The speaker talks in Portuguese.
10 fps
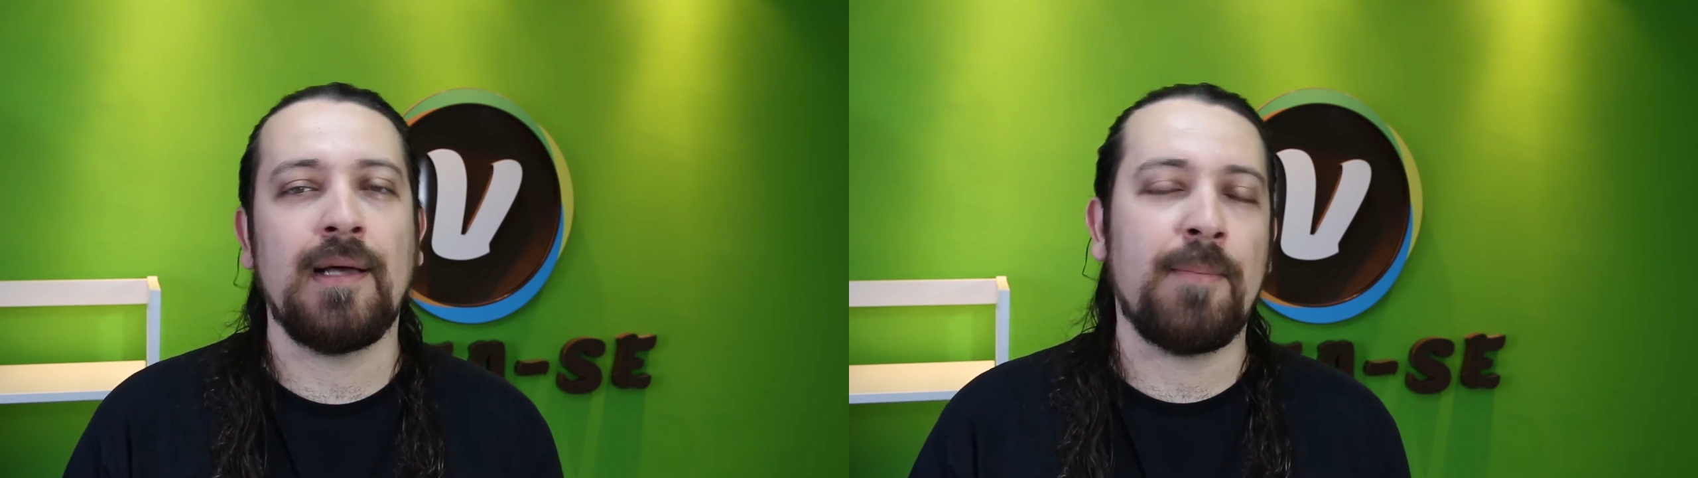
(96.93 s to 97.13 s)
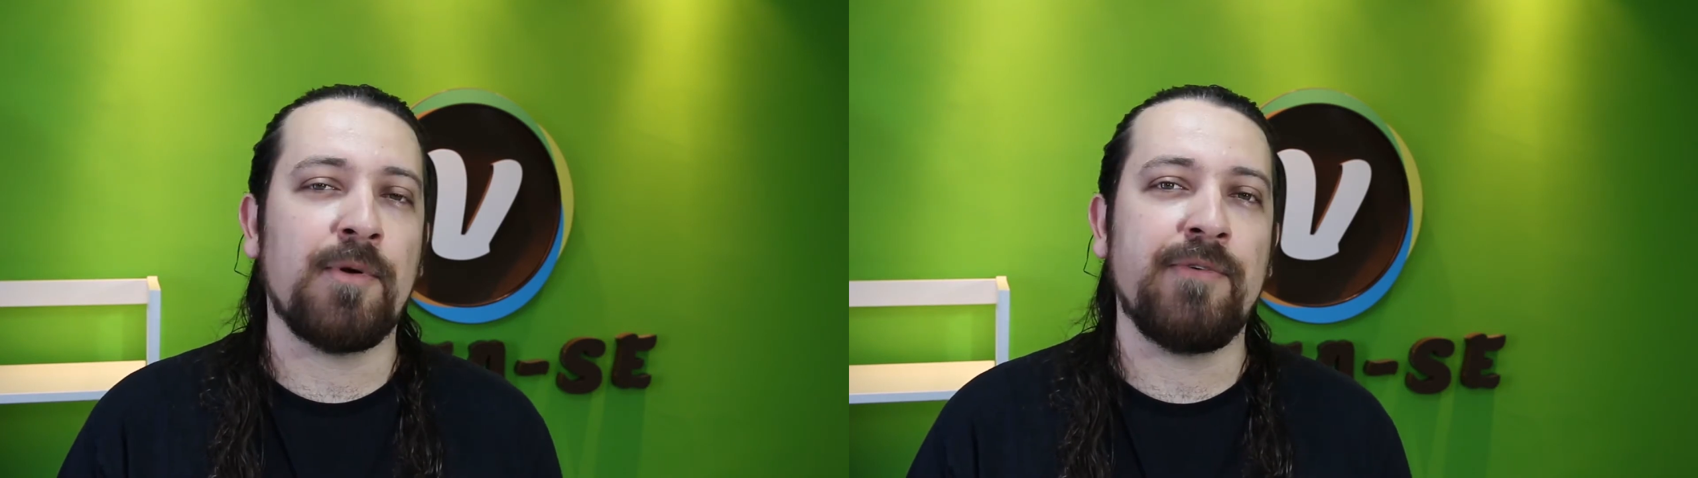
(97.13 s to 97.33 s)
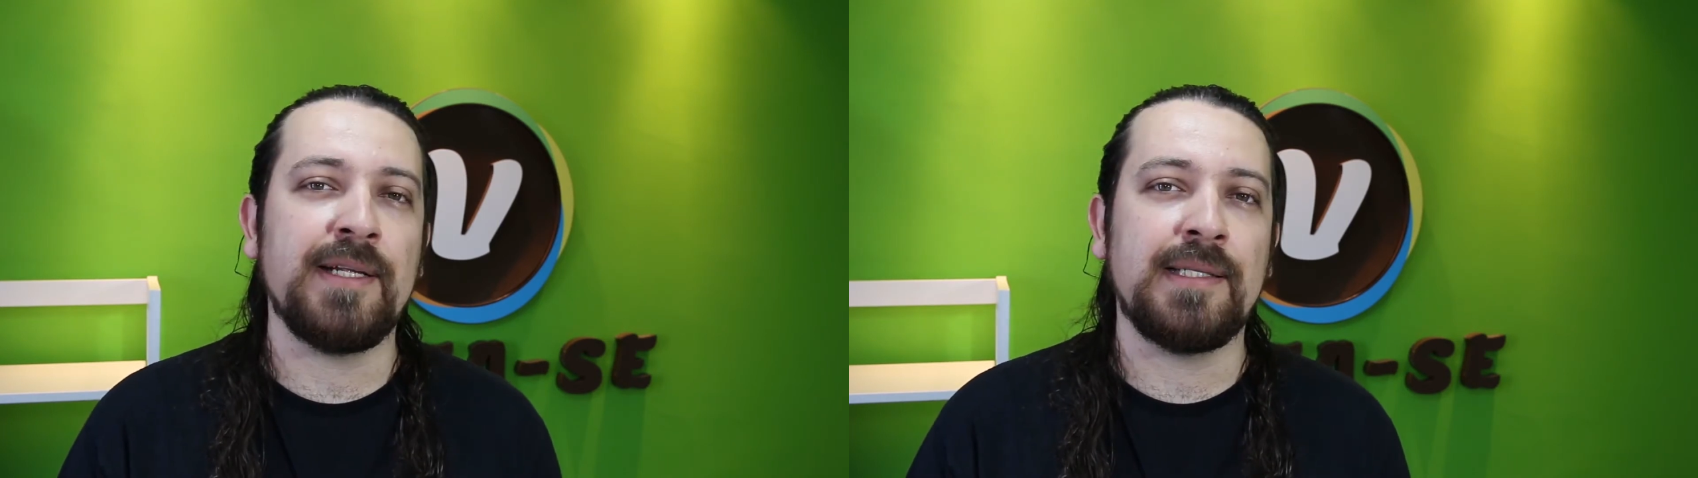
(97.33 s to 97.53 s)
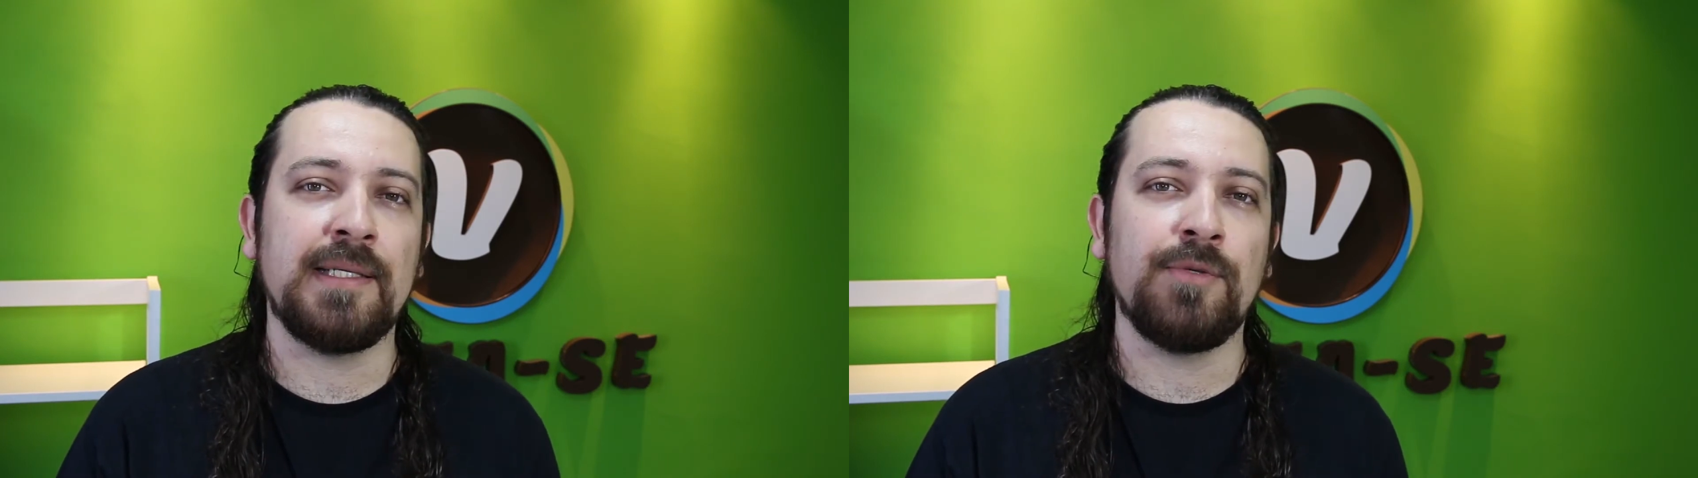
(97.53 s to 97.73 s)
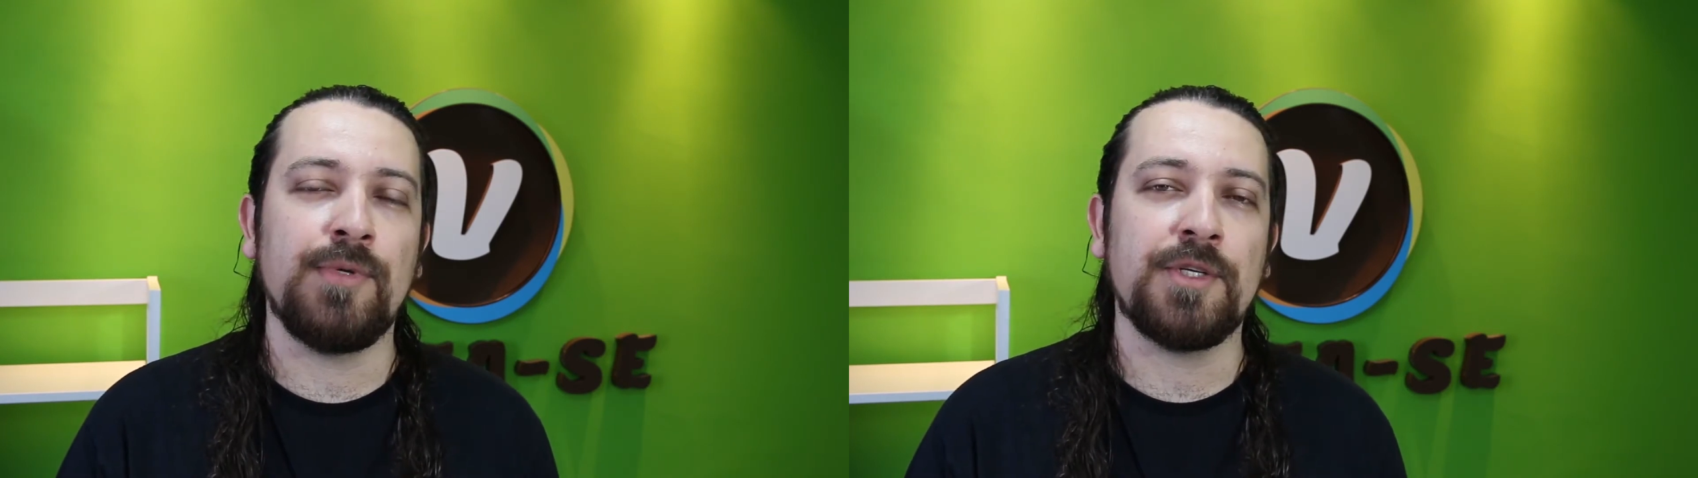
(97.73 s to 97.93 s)

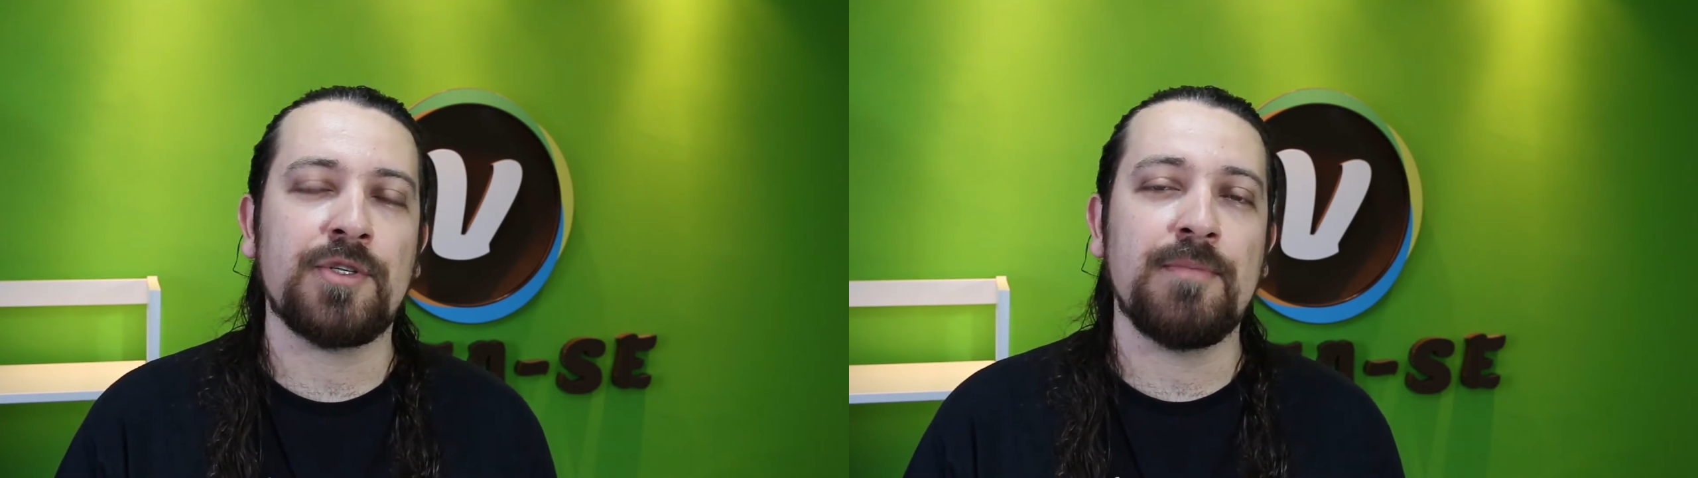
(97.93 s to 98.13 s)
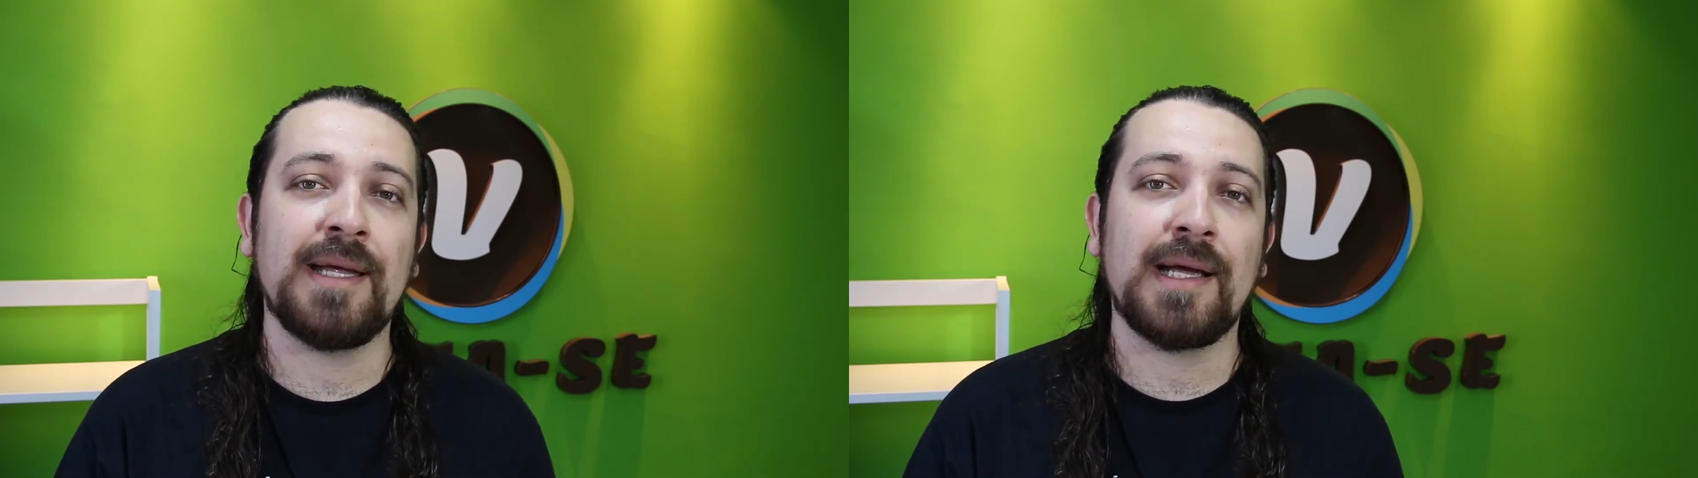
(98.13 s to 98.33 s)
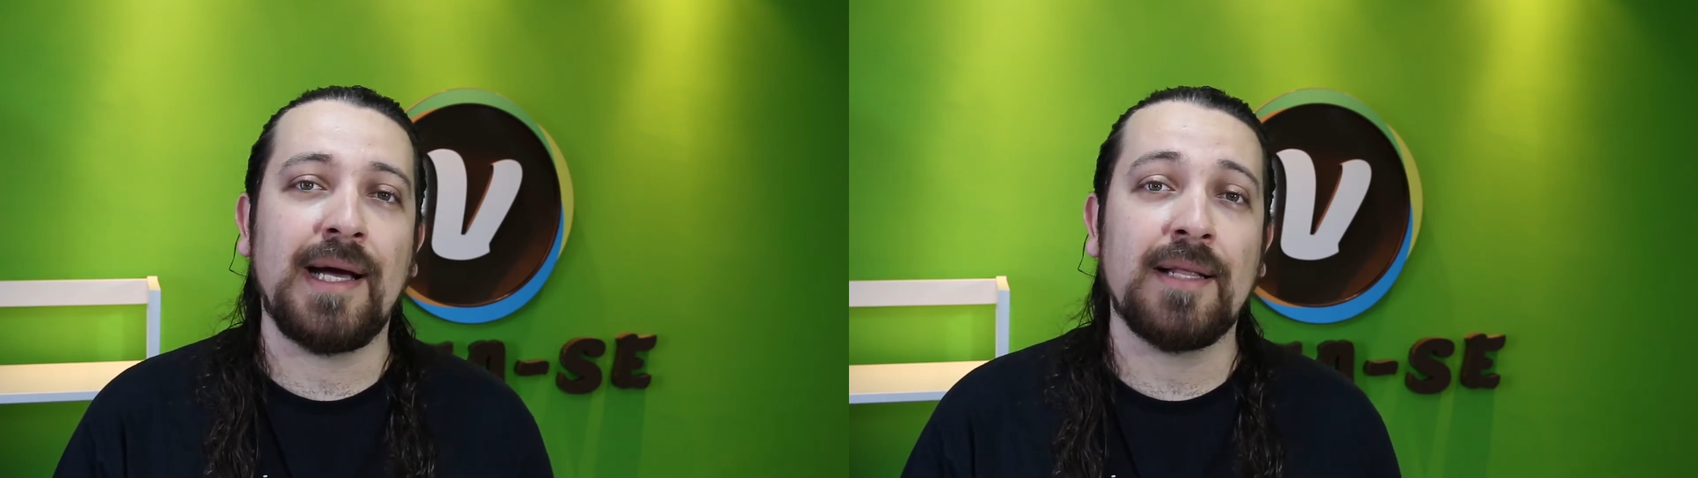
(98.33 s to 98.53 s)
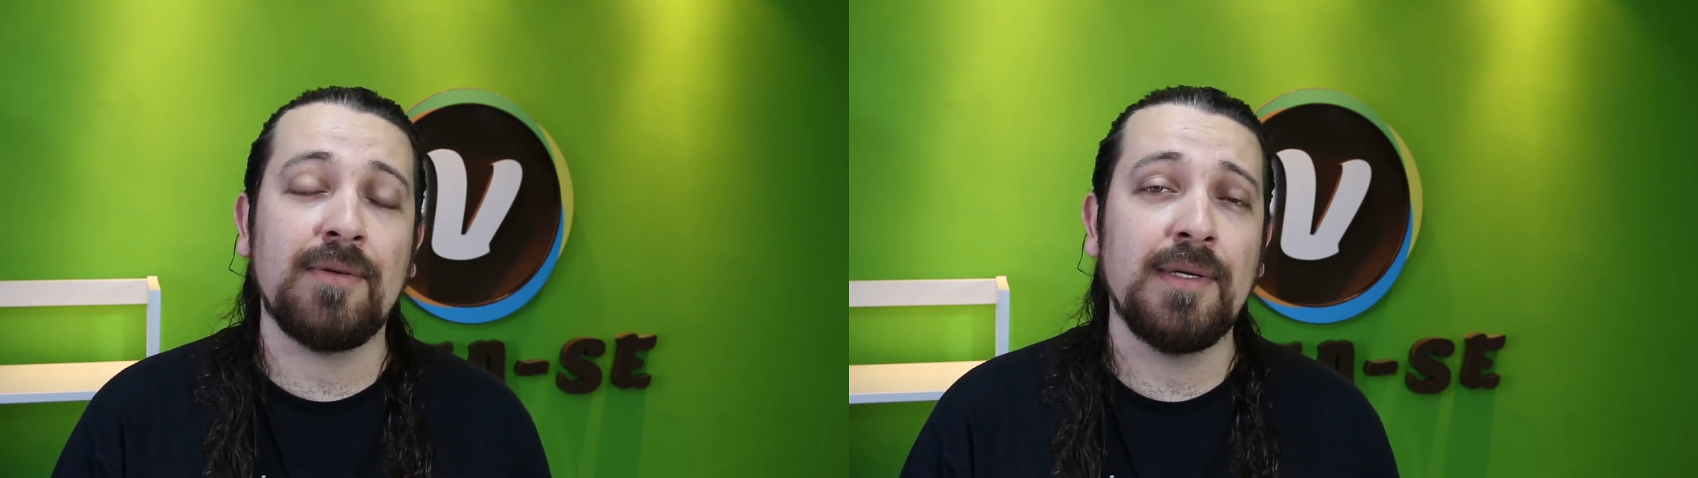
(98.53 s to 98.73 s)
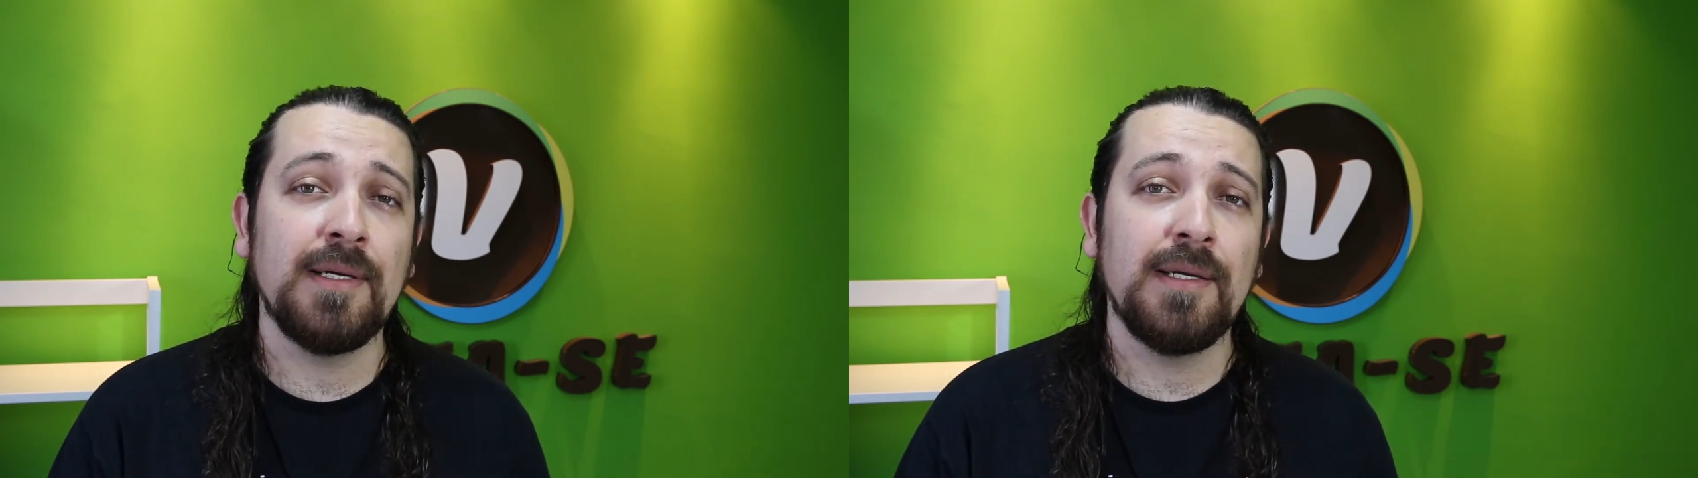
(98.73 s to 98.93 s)
aproveitando um nicho de mercado